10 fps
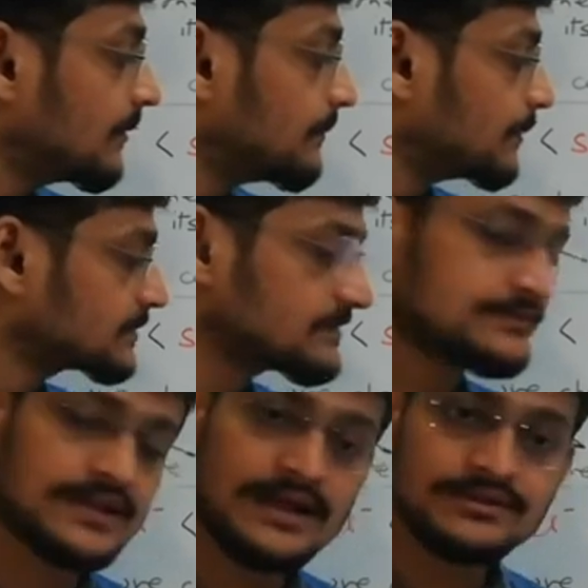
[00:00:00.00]
पॉजिटिव
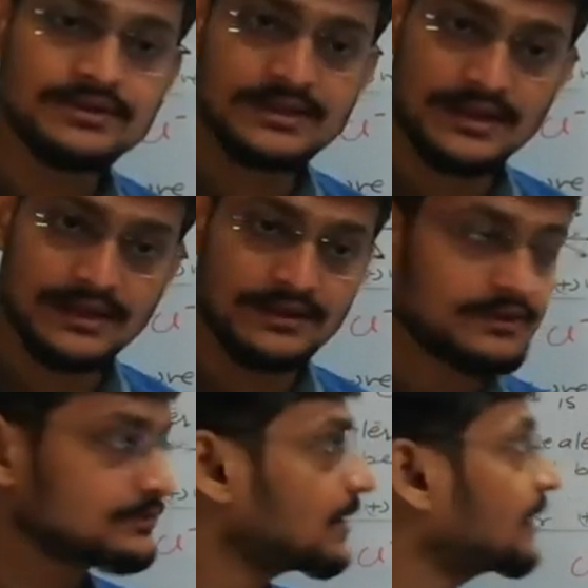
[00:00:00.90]
चार्ज है
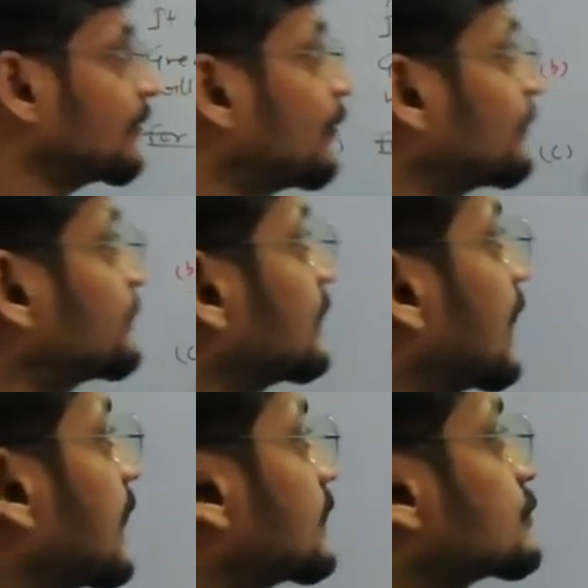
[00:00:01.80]
तो आई होप ये
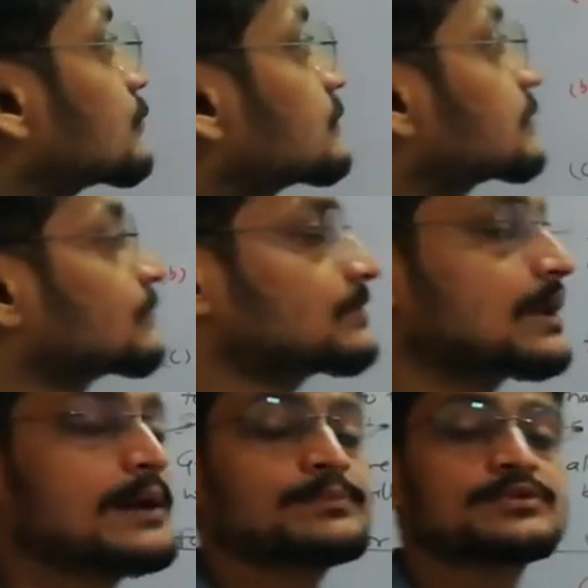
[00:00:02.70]
हार्डी जो रूल
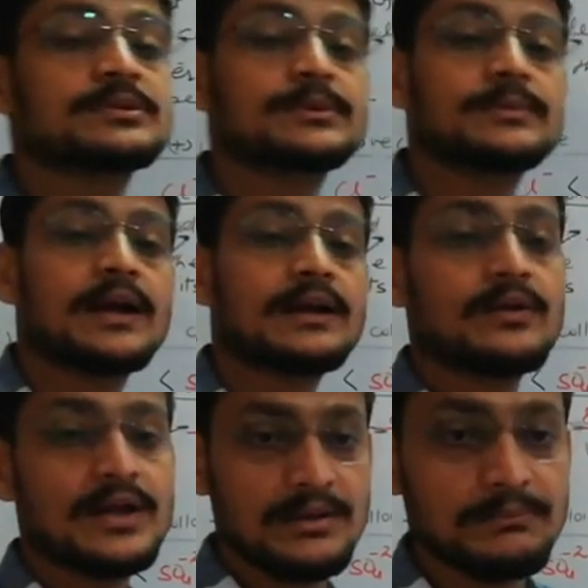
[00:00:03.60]
आपको समझ में आ गया
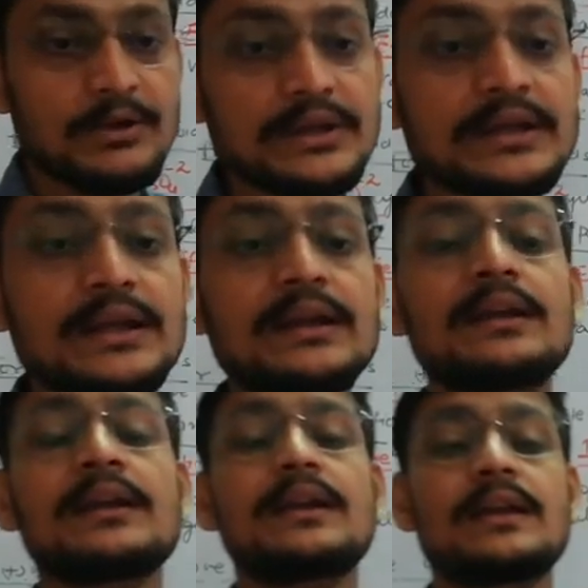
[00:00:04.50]
होगा इंपॉर्टेंट
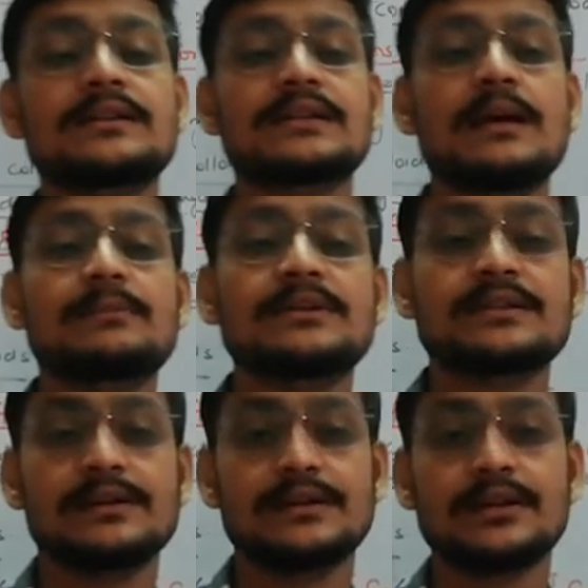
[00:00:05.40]
एग्ज़ाम में इससे
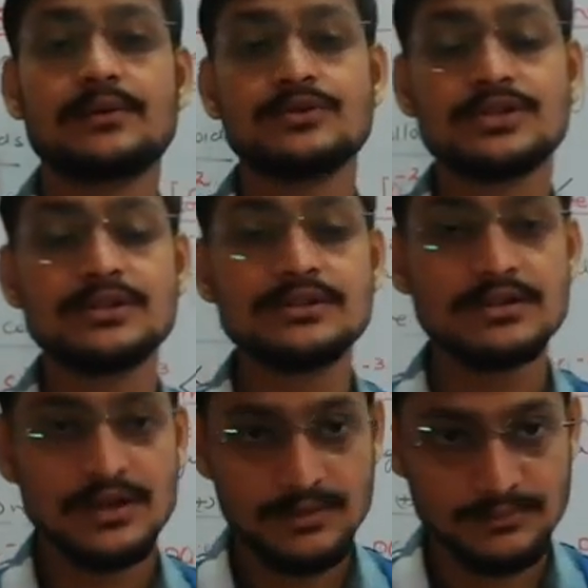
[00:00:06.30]
रिलेटेड क्वेश्चन
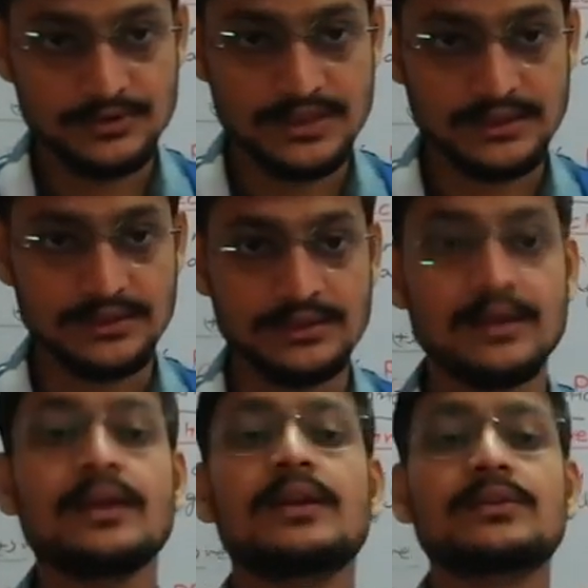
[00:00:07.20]
पूछे जाते हैं
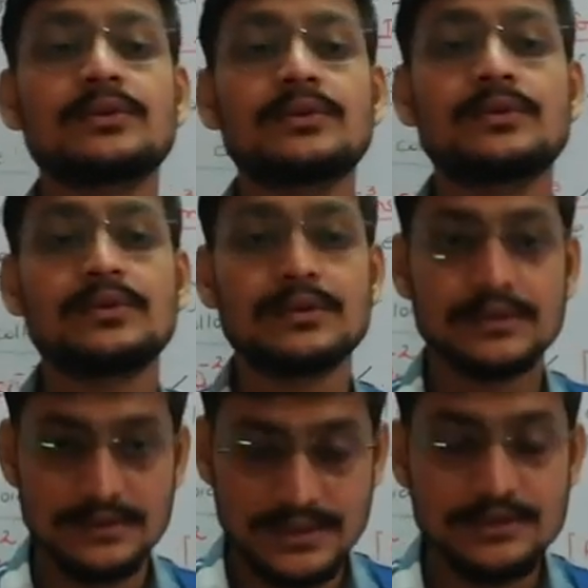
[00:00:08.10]
तो
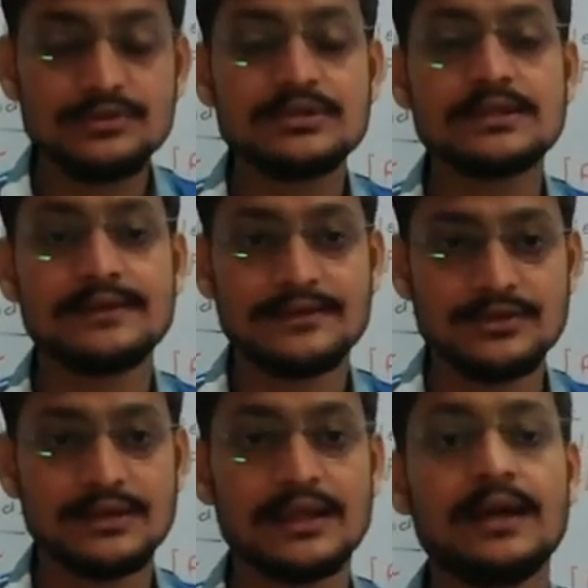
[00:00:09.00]
ये जो
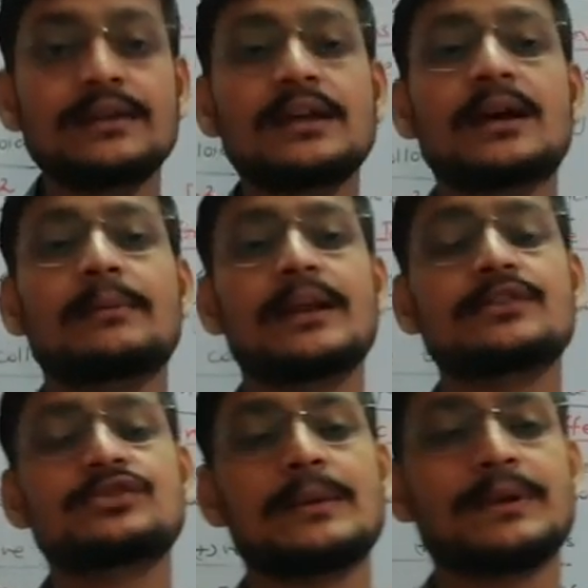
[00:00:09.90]
लेक्चर था ये हमारे
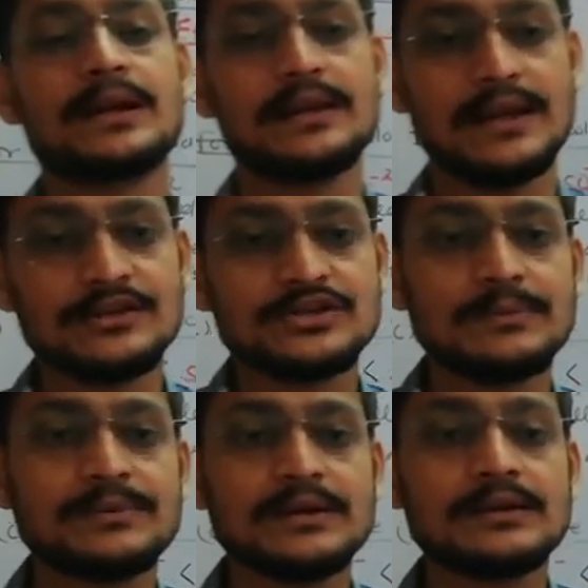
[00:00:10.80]
चैप्टर का लास्ट
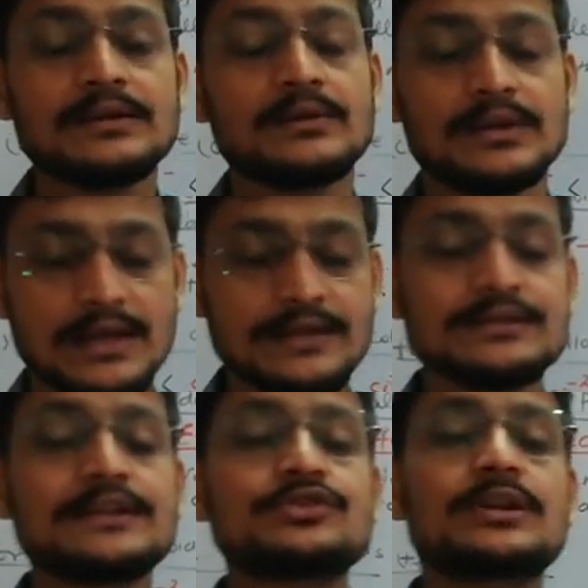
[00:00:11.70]
चैप्टर था लास्ट
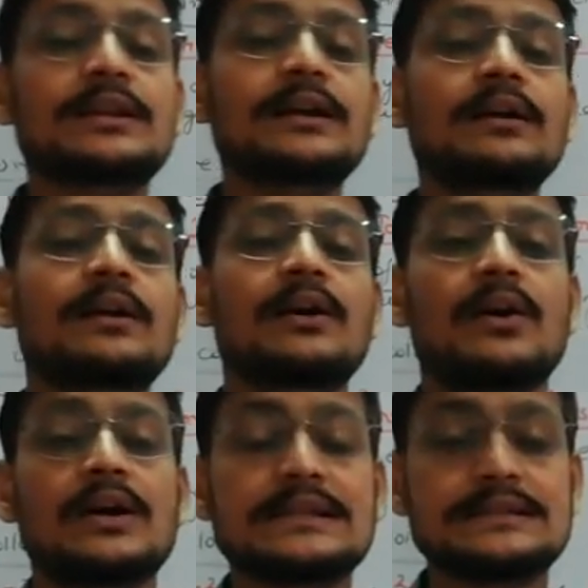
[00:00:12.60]
लेक्चर था
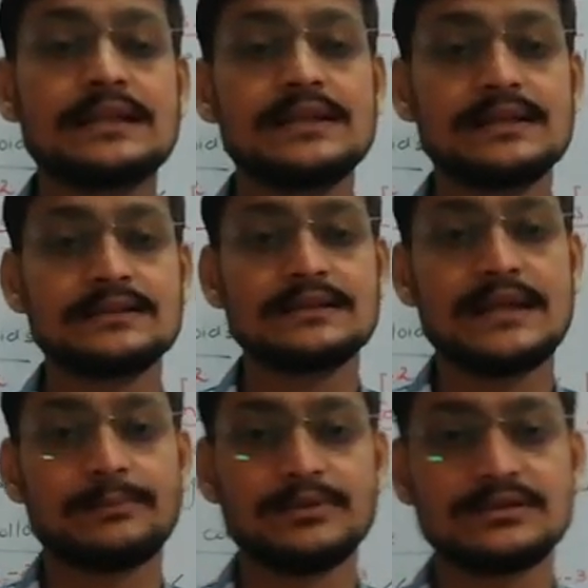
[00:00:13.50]
और इस तरीके से
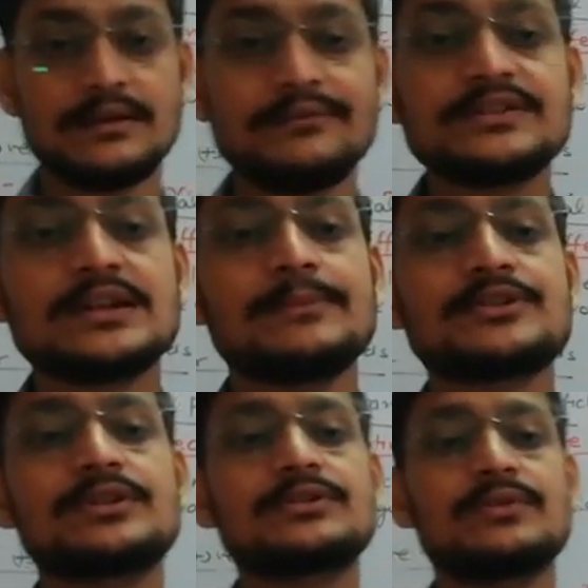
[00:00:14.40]
चैप्टर सरफेस
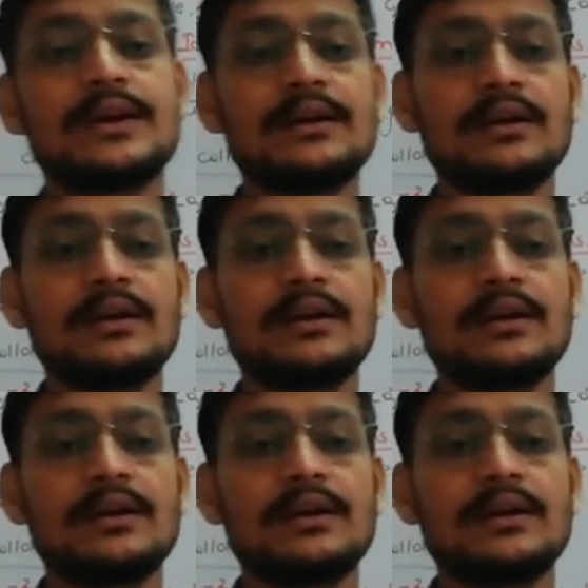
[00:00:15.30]
केमिस्ट्री जो है